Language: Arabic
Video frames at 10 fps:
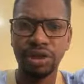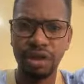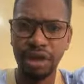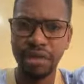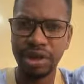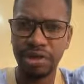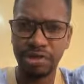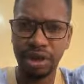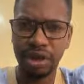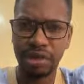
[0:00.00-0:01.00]
كتابة
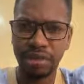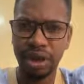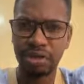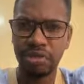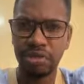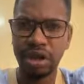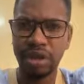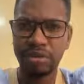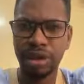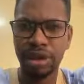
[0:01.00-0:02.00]
أسماء بعض
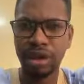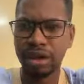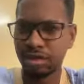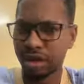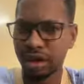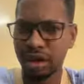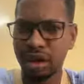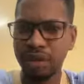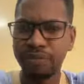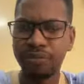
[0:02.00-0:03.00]
الزملاء بطريقة غير
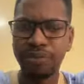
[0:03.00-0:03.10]
صحيحة